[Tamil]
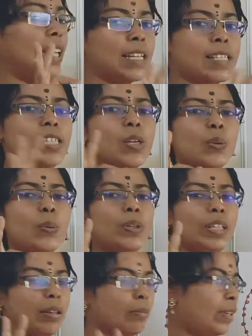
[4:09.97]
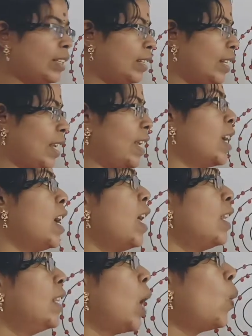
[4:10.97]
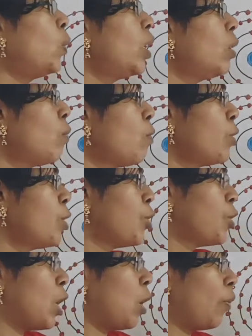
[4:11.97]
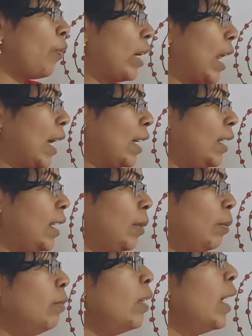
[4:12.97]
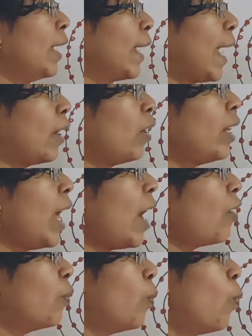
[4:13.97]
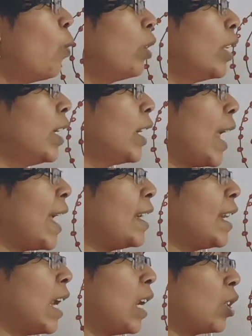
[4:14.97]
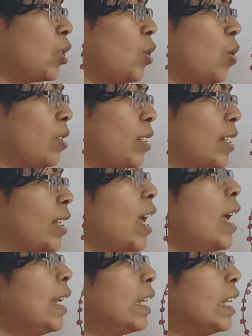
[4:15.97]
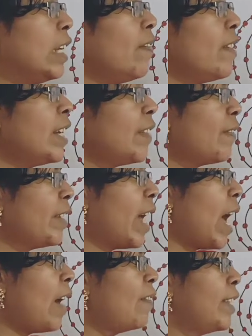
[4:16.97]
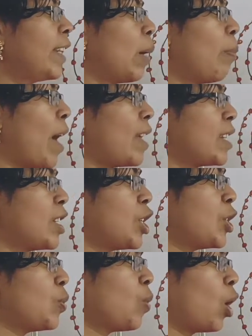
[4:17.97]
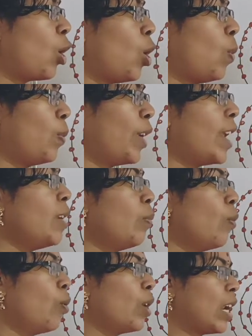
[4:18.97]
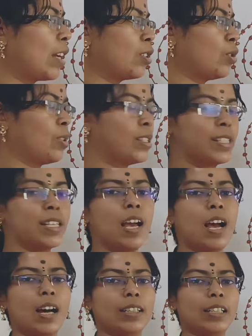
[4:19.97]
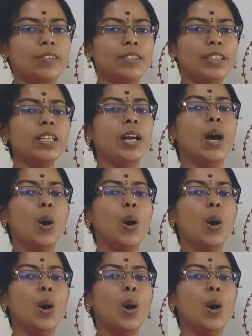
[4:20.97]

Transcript: நெக்ஸ்ட்டு ரூல் நம்பர் த்ரீ த அவுட்டர் மோஸ்ட் ஷெல் ஆஃப் அன் ஆக்டம் cannot have more than 8 electrons even if it have the capacity to accommodate more electrons அதாவது